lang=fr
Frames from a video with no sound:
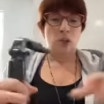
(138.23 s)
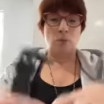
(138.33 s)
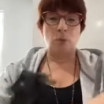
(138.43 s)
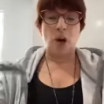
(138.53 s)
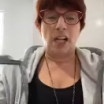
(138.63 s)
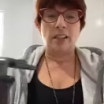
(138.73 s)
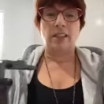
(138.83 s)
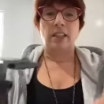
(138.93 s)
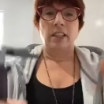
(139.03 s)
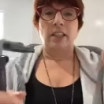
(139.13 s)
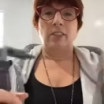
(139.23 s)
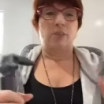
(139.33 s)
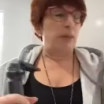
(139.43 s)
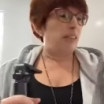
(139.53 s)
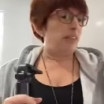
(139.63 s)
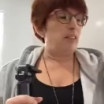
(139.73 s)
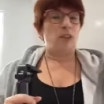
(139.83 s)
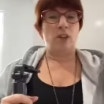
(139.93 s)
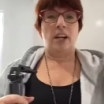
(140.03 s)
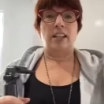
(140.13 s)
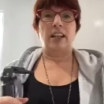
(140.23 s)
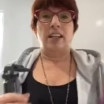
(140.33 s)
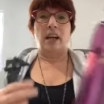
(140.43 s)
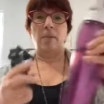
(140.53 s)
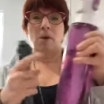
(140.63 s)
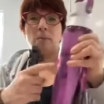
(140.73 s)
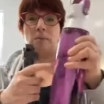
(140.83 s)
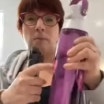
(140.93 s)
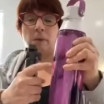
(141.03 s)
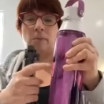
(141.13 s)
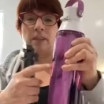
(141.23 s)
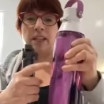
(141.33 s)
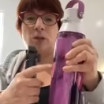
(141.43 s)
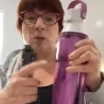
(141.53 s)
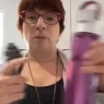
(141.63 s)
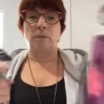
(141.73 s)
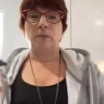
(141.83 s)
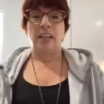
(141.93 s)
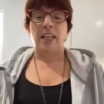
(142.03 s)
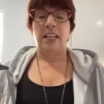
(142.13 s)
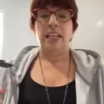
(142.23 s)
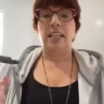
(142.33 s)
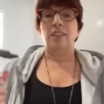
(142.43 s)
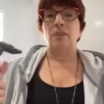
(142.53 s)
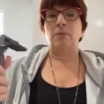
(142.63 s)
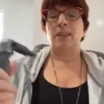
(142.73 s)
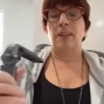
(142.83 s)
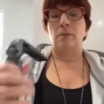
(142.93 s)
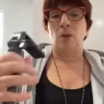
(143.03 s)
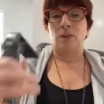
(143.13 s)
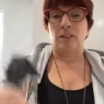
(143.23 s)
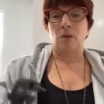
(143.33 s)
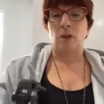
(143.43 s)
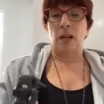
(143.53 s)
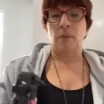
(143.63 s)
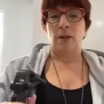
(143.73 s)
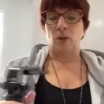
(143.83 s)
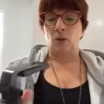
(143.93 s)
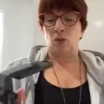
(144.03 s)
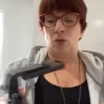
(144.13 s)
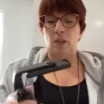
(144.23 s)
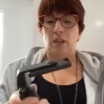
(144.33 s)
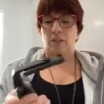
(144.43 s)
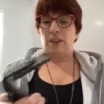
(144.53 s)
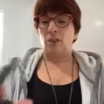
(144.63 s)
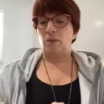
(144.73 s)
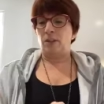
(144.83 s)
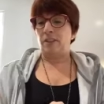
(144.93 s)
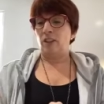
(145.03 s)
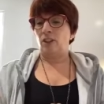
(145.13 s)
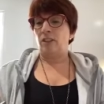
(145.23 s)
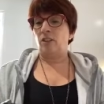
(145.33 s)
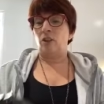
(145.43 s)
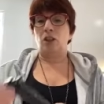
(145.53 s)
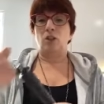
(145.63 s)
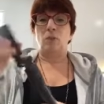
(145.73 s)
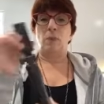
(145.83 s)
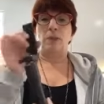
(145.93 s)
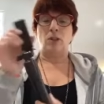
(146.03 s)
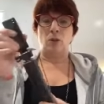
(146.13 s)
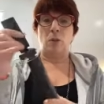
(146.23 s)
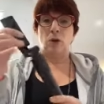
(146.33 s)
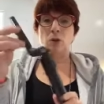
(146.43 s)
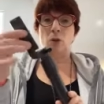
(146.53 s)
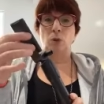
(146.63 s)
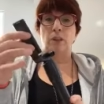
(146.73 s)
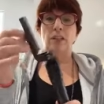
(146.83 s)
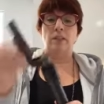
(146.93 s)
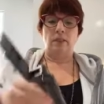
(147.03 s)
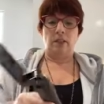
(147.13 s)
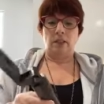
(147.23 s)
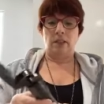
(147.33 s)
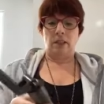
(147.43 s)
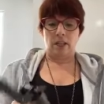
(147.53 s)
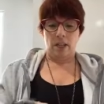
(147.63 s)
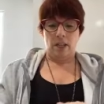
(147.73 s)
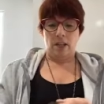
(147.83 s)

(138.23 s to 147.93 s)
une boîte, je mettais ça en arrière, ma bouteille d'eau, et je mettais mon cellulaire par-dessus. Fait que je me suis acheté ça que tu peux mettre tout bas de côté, OK?